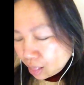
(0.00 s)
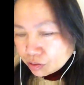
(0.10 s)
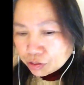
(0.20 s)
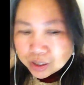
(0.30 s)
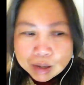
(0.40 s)

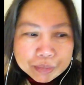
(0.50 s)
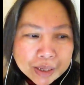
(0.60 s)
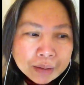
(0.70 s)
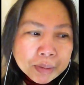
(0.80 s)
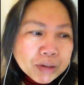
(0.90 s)
说他
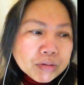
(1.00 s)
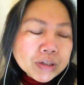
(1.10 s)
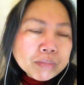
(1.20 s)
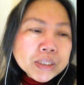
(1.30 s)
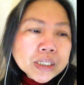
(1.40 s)
他没有
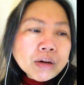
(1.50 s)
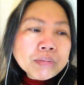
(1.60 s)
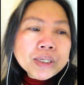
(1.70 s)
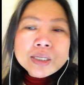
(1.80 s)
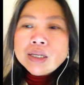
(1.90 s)
什么照
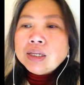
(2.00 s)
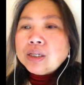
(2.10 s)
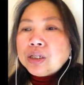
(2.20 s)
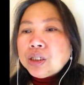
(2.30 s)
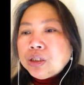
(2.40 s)
片，
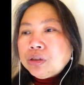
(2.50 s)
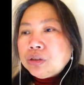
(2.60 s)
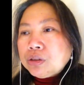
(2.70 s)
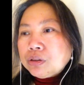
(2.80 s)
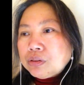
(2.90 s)

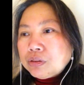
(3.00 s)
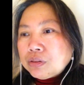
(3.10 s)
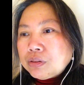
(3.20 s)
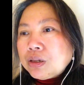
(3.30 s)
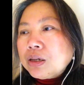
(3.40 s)
也
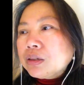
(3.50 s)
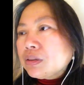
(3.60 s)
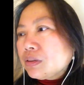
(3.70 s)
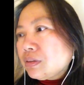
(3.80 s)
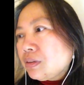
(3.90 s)
是吧？
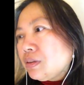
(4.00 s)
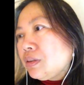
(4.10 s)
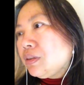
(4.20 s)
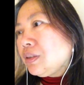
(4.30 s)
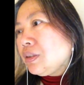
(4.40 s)

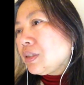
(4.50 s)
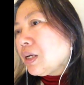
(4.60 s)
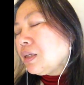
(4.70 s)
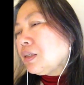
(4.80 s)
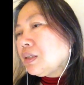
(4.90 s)
你
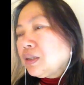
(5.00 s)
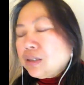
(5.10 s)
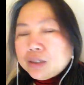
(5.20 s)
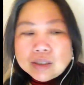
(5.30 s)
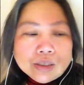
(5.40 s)
他
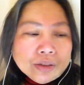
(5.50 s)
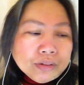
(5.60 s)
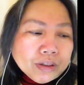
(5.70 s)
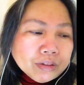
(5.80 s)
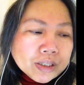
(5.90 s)
有
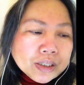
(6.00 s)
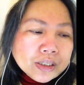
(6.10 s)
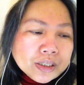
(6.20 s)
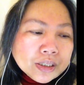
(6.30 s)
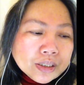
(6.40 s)
有的只
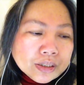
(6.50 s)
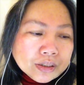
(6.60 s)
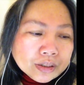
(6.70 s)
是。